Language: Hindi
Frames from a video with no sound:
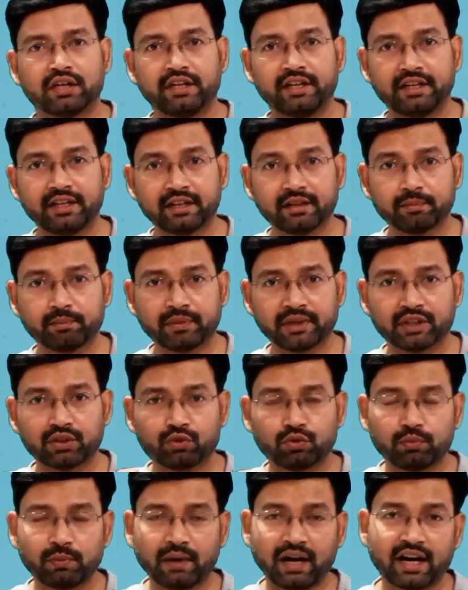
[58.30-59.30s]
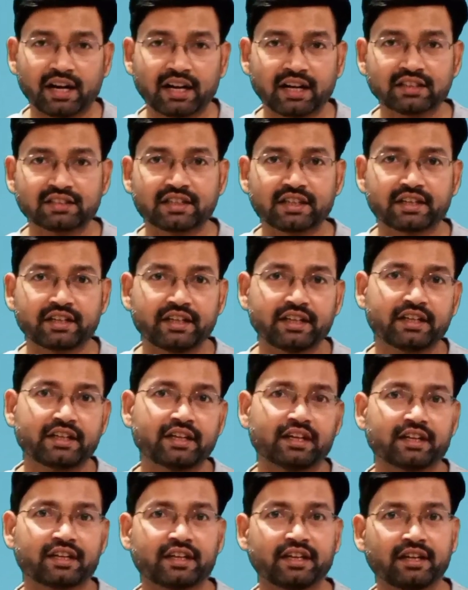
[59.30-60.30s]
लिंक पे दोबारा से क्लिक
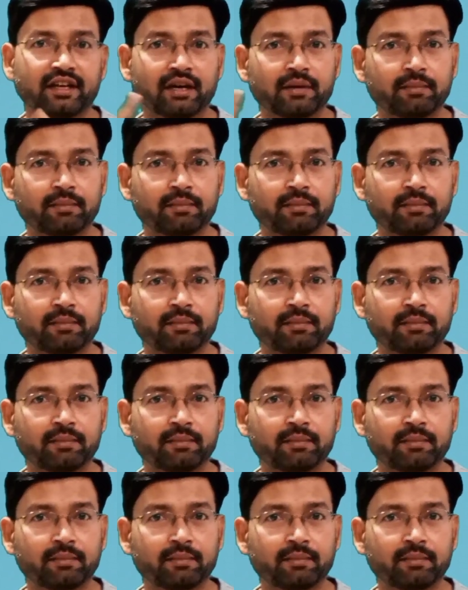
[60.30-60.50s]
करके